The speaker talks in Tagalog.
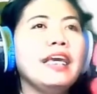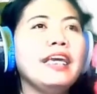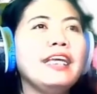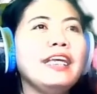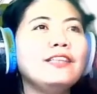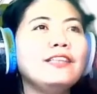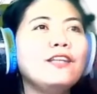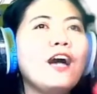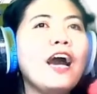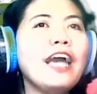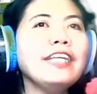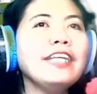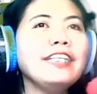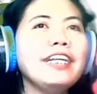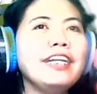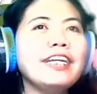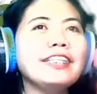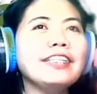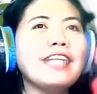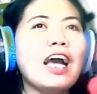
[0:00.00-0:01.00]
Ito ay
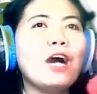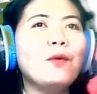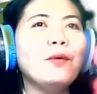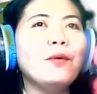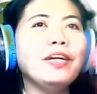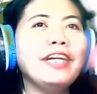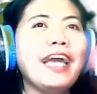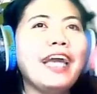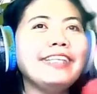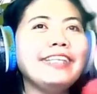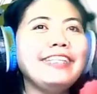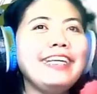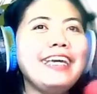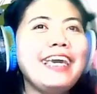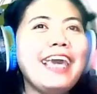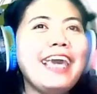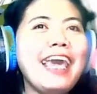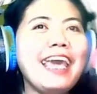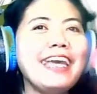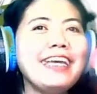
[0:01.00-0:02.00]
tinatawag
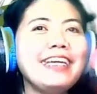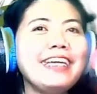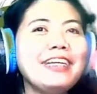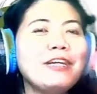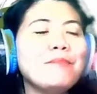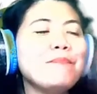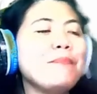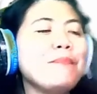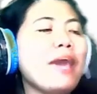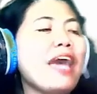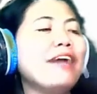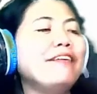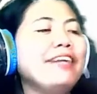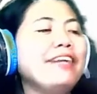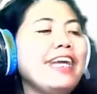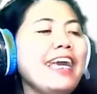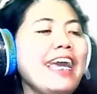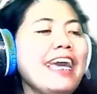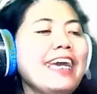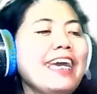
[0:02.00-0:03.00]
nating
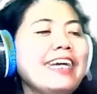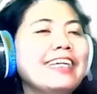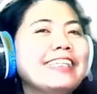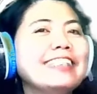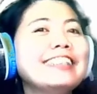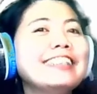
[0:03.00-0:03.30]
peri